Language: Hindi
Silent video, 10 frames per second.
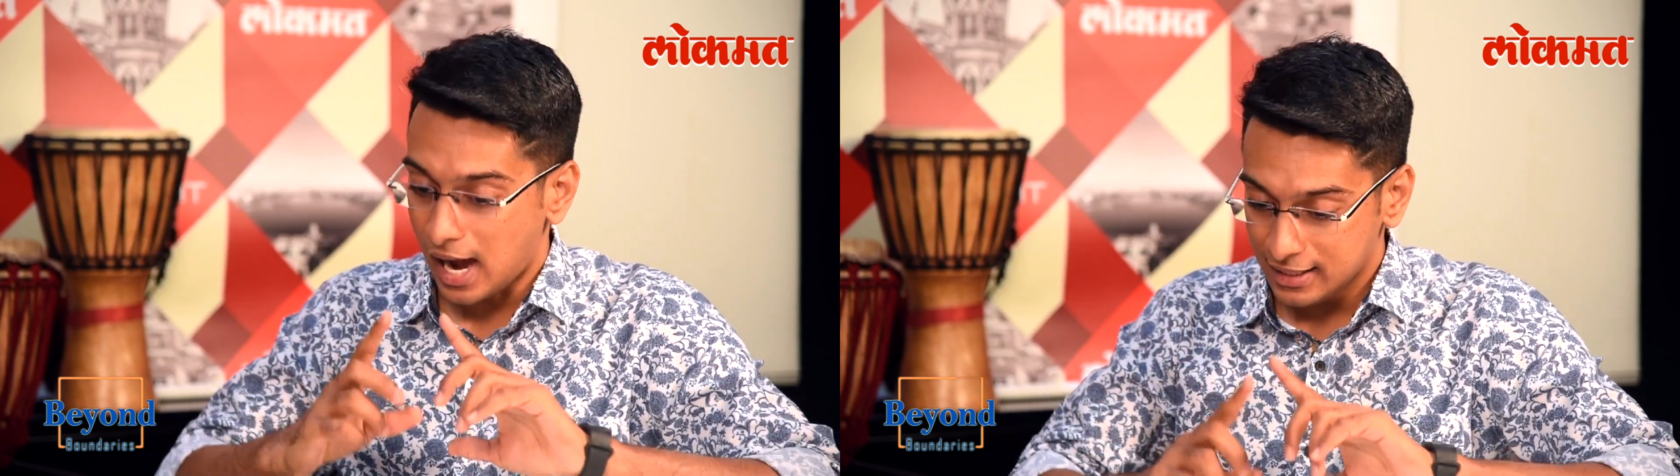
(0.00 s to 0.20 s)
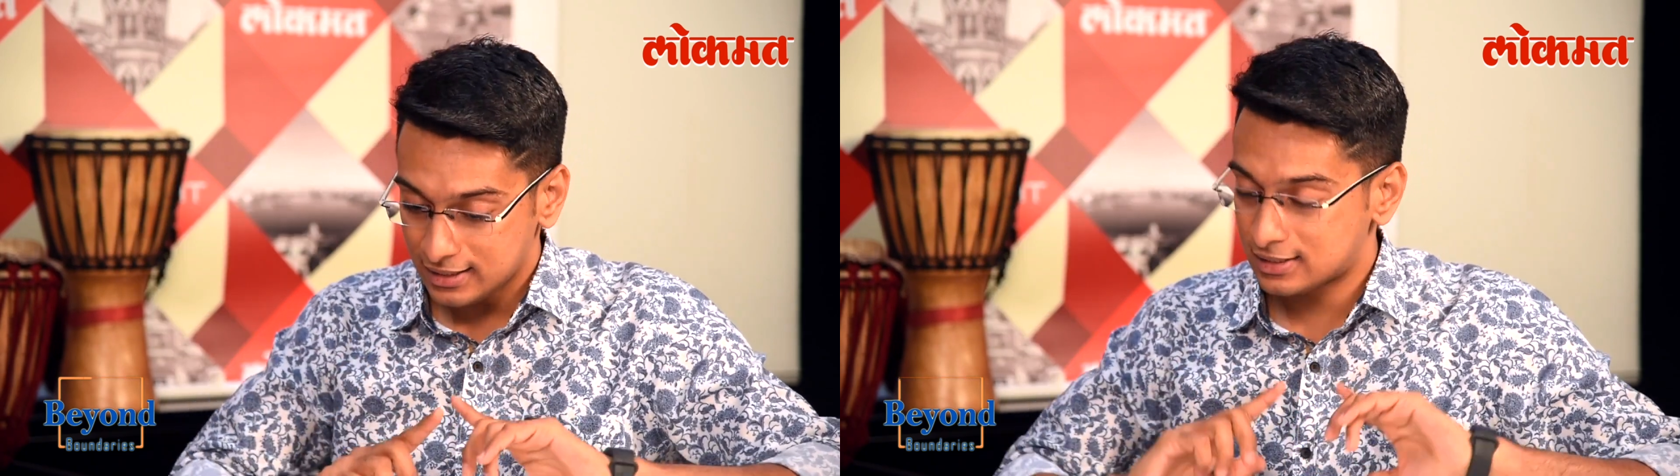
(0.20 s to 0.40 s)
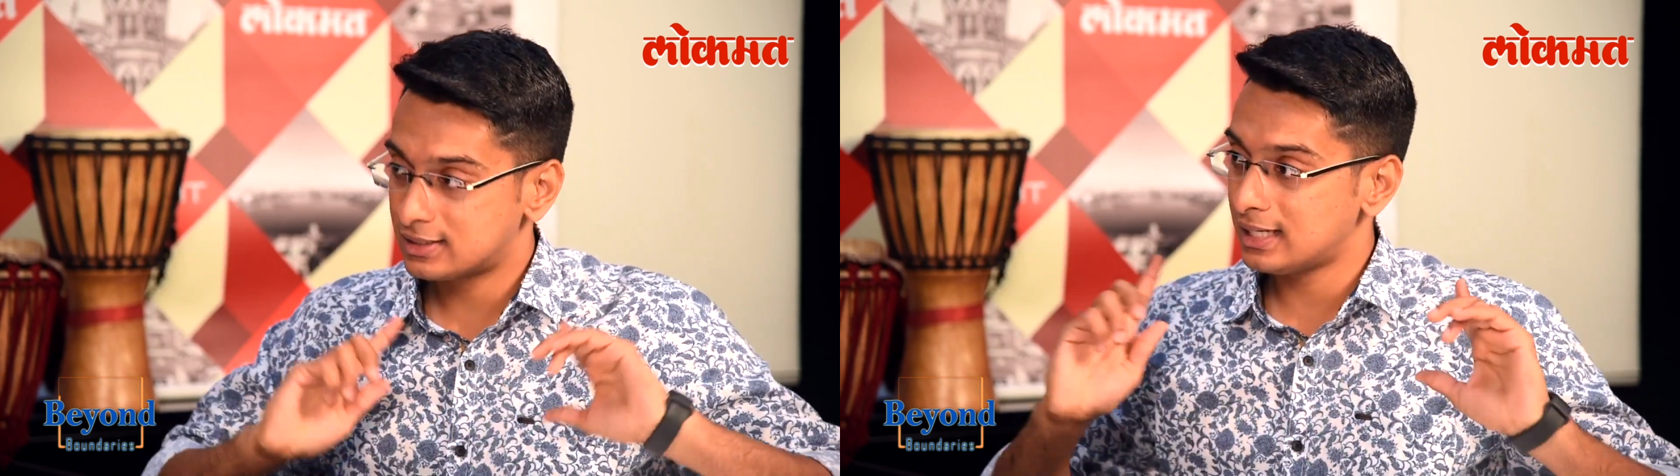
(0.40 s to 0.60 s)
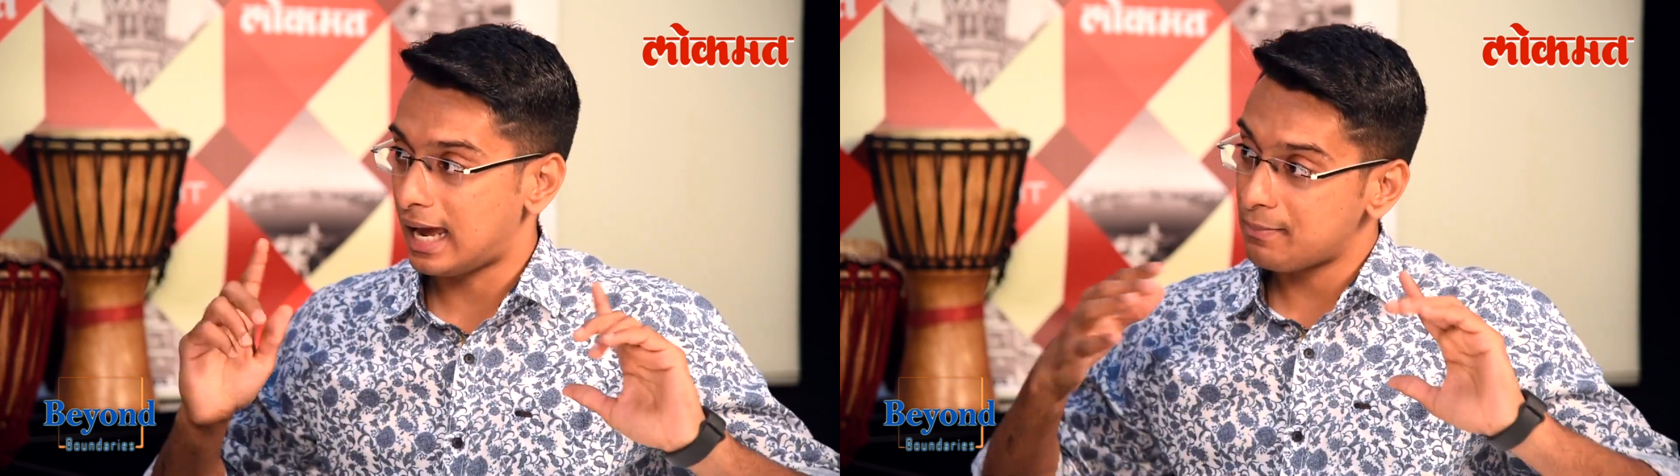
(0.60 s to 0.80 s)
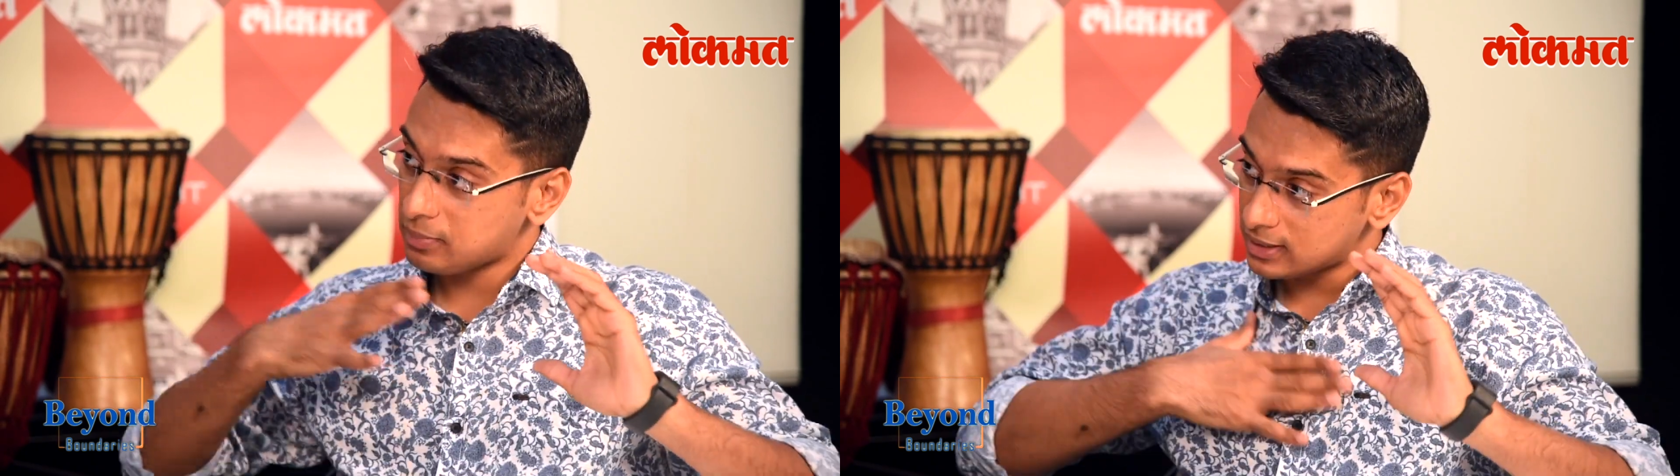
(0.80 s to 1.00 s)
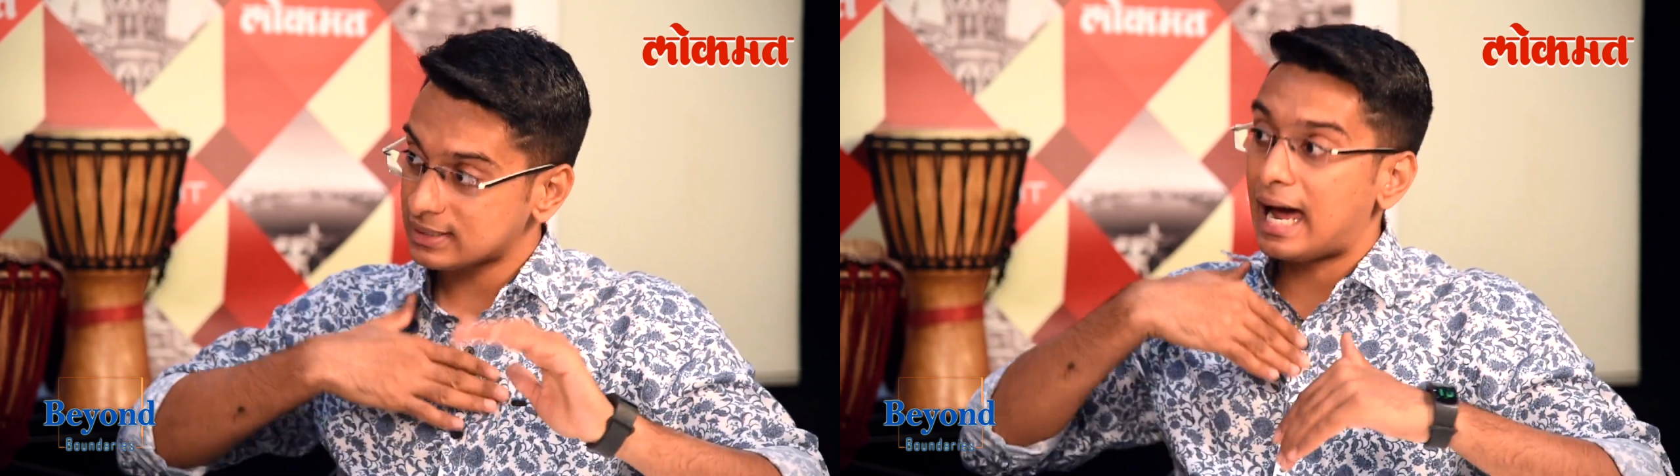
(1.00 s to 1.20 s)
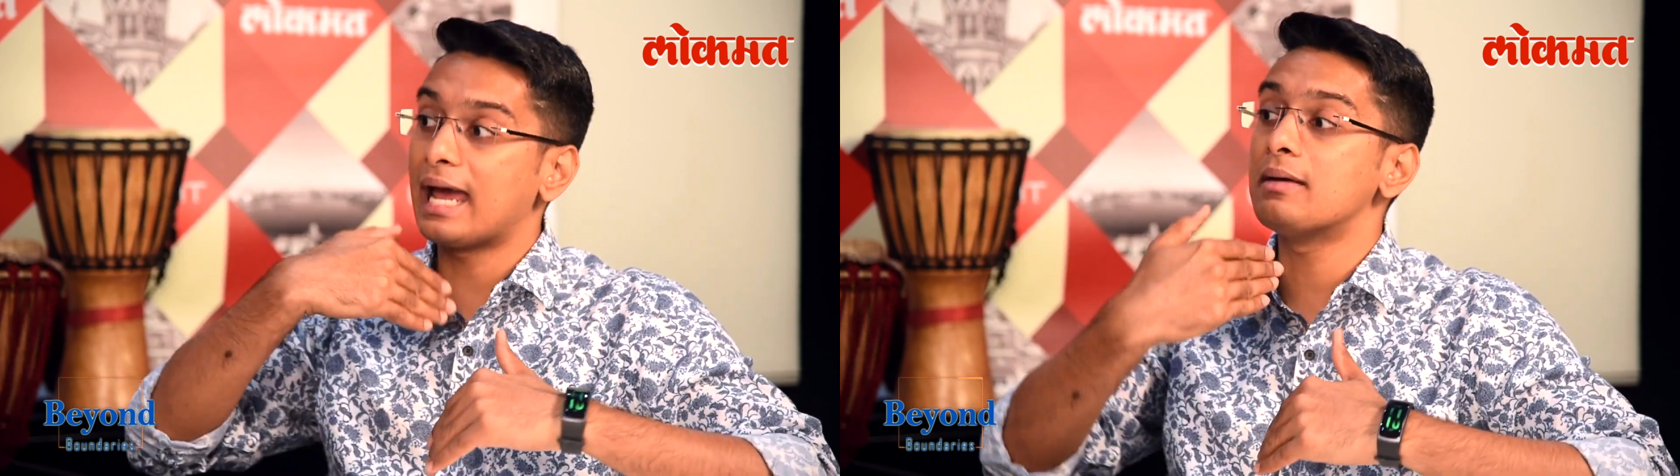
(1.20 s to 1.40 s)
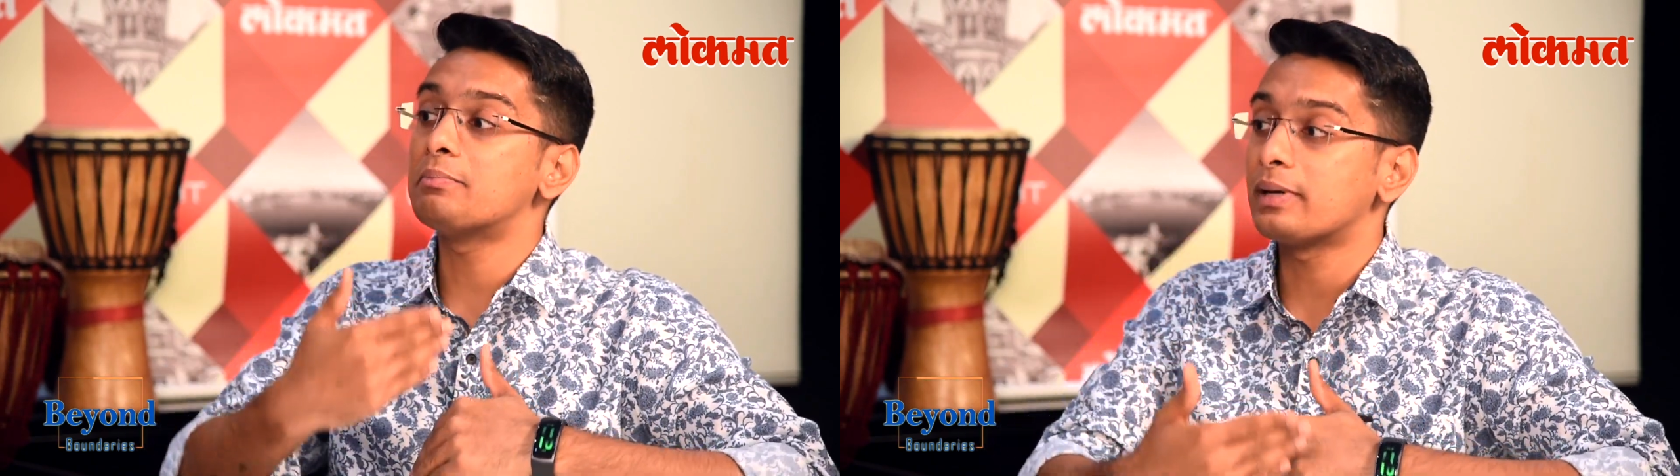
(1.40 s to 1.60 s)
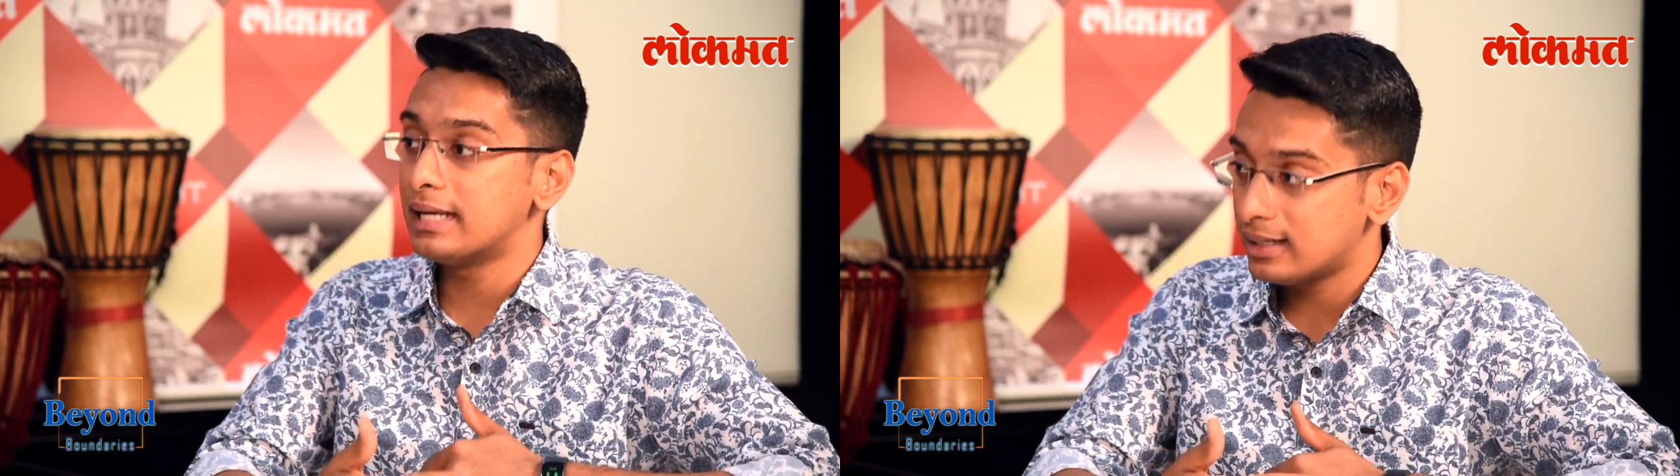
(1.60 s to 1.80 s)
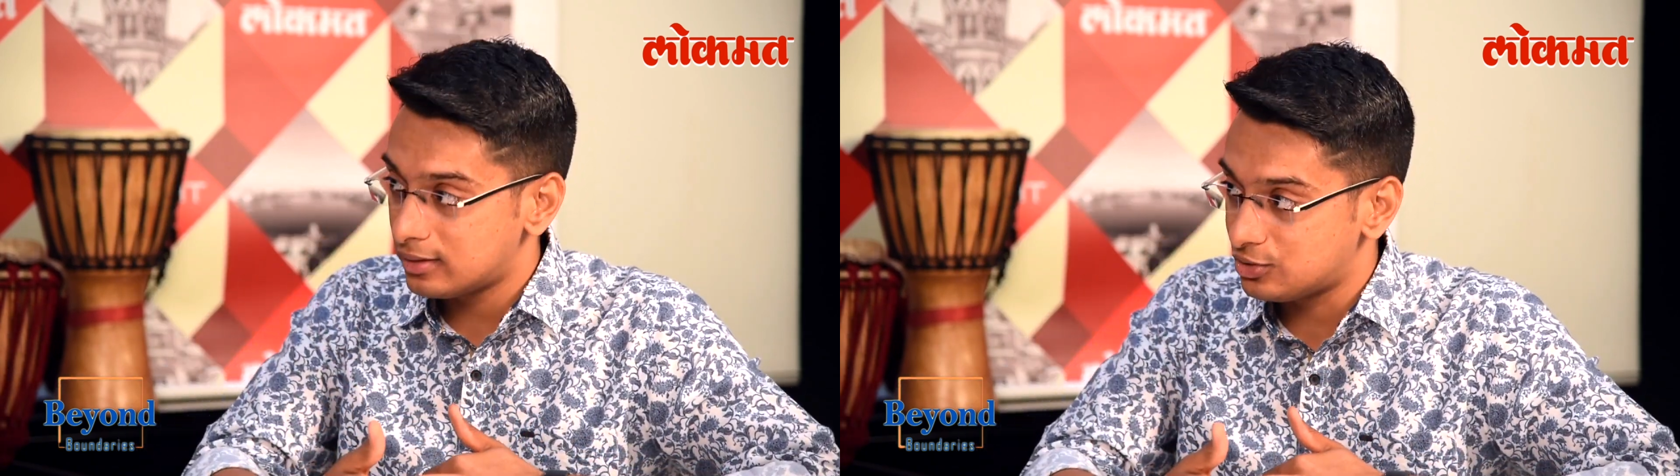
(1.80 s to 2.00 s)
एंड इससे एंड प्लस आई एम
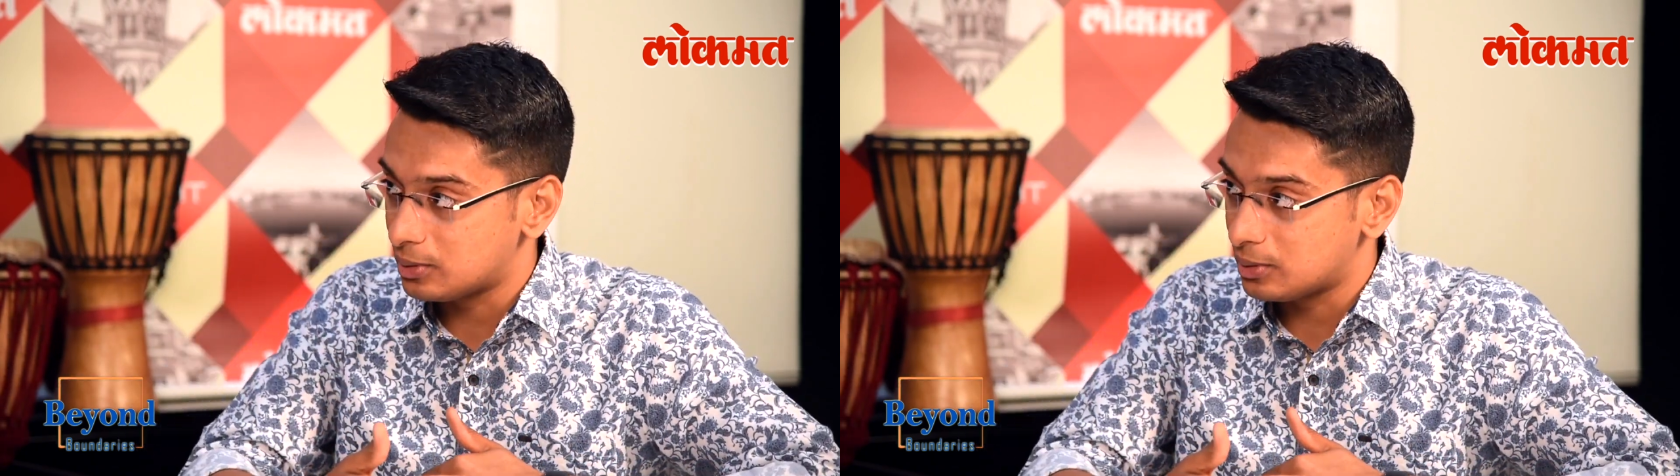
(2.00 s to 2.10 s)
प्लेइंग द